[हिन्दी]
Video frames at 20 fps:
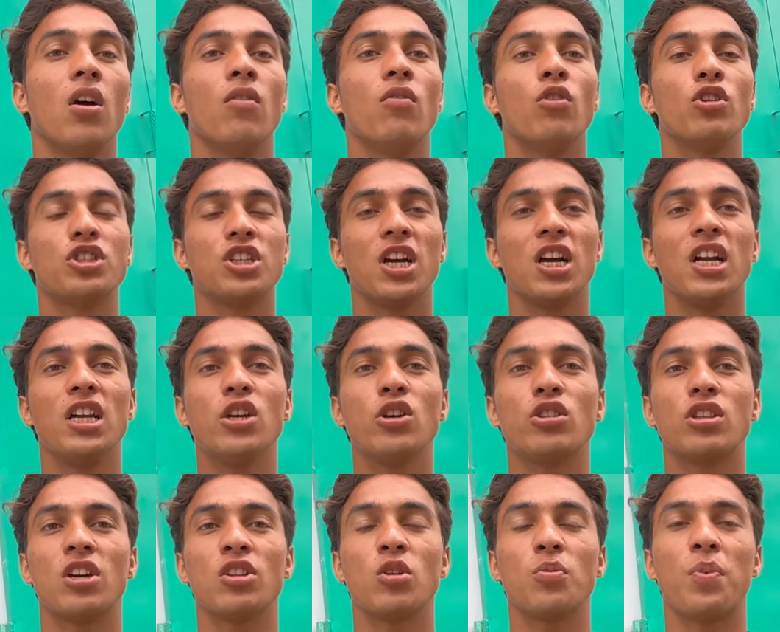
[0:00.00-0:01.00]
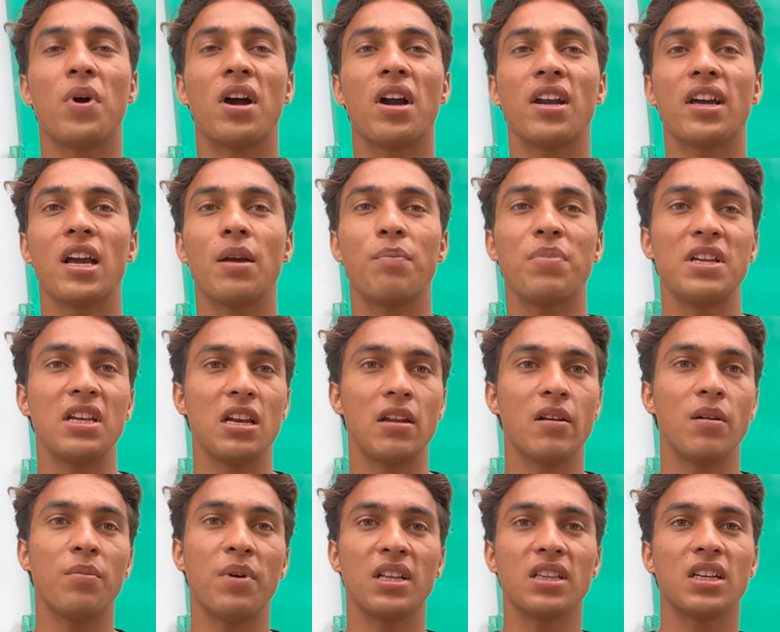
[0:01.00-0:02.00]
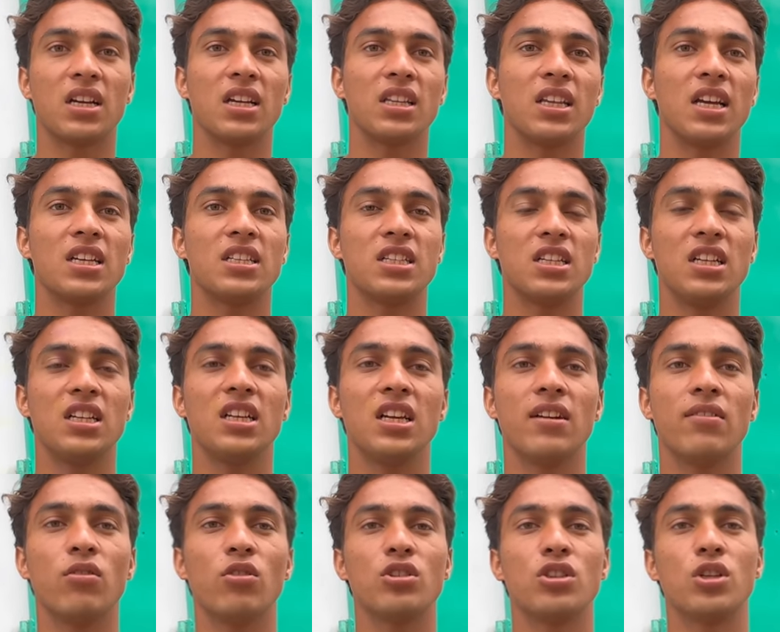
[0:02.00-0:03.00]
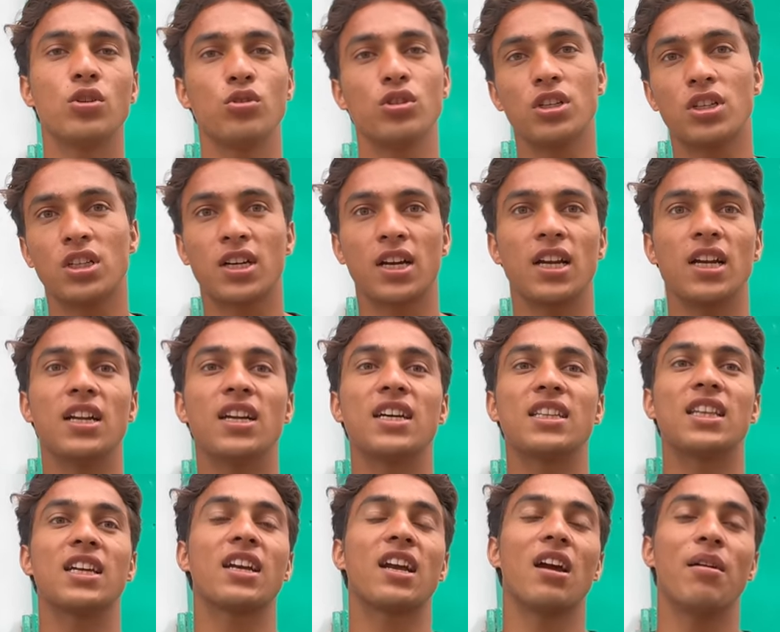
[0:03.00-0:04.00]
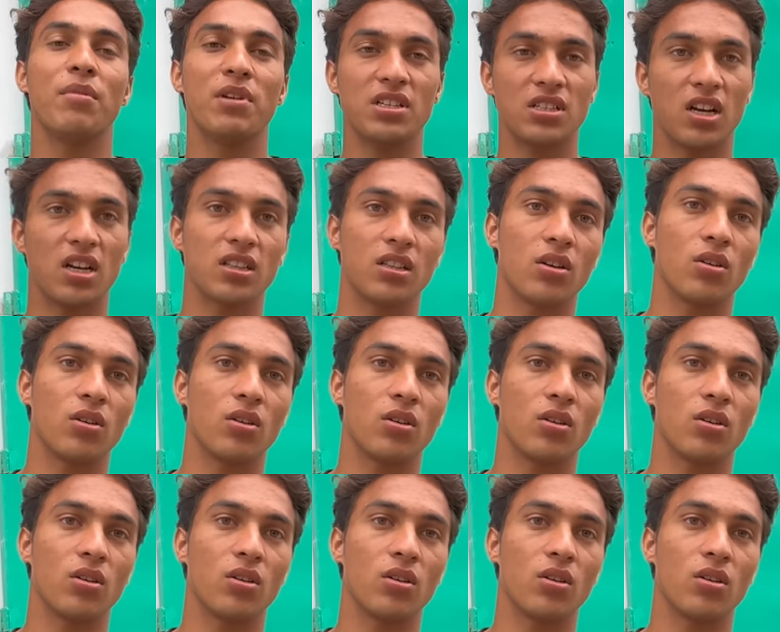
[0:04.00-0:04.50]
वो जंगली होता है तो पकड़ के पिंजरे में बंद करता है इसीलिए वो इधर उधर टक्कर लगाता है कि हमें आजाद